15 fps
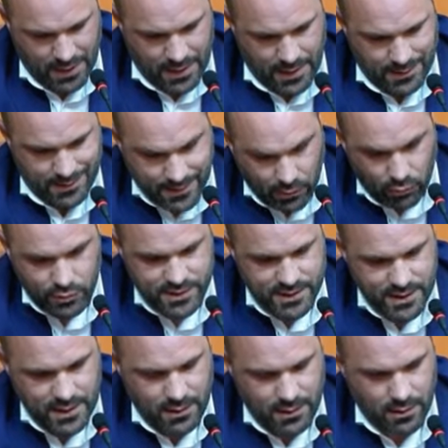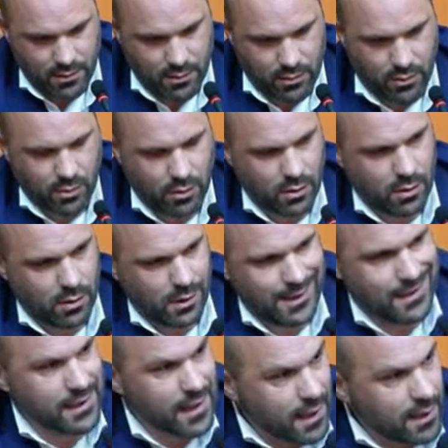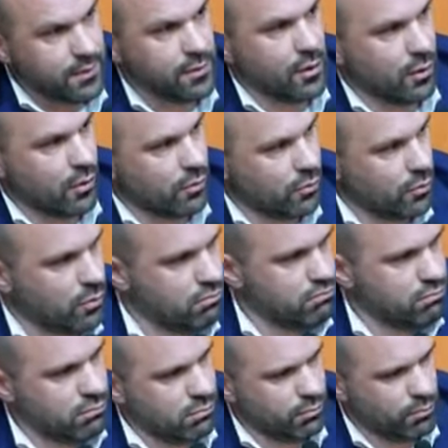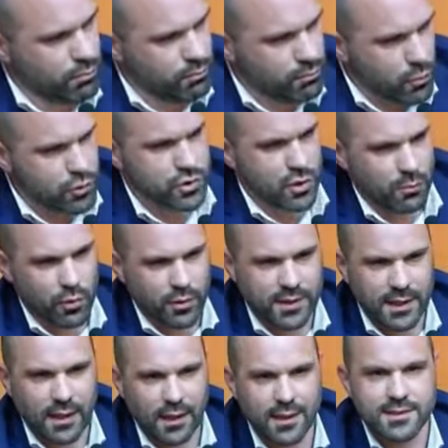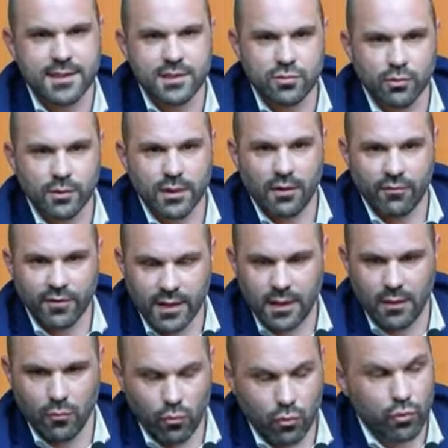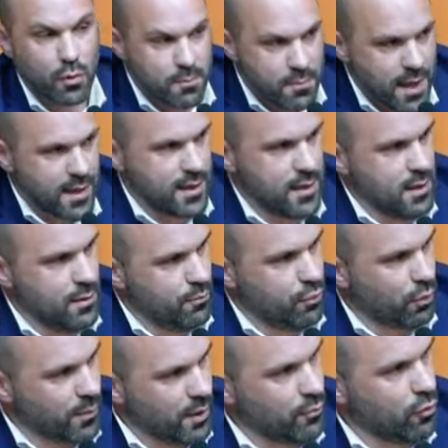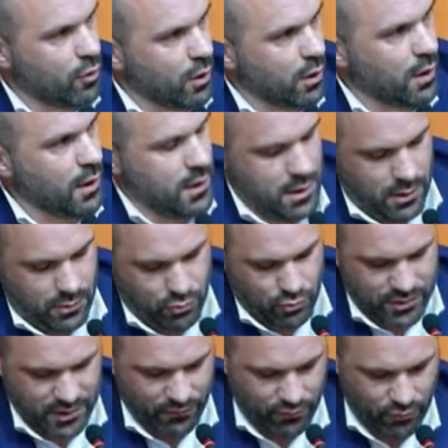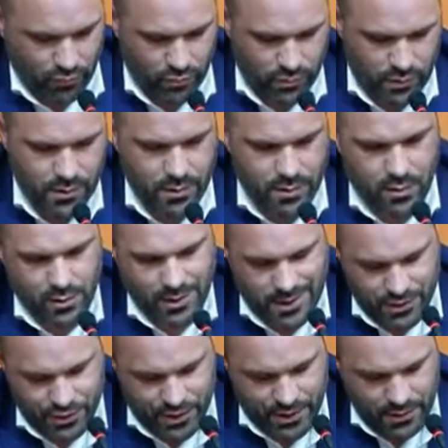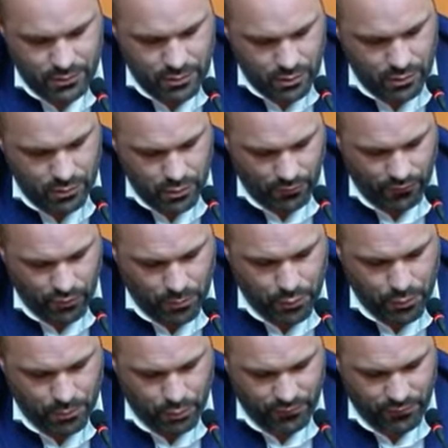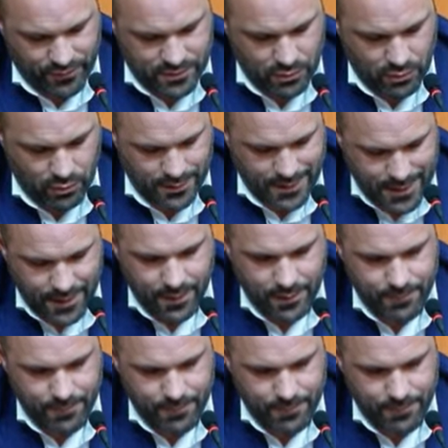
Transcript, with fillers: Dire aussi qu'il y a un an, me semble-t-il, à la session d'avril ou de mai, pour mémoire, nous avons euh, engagé une, enveloppe provisionnaire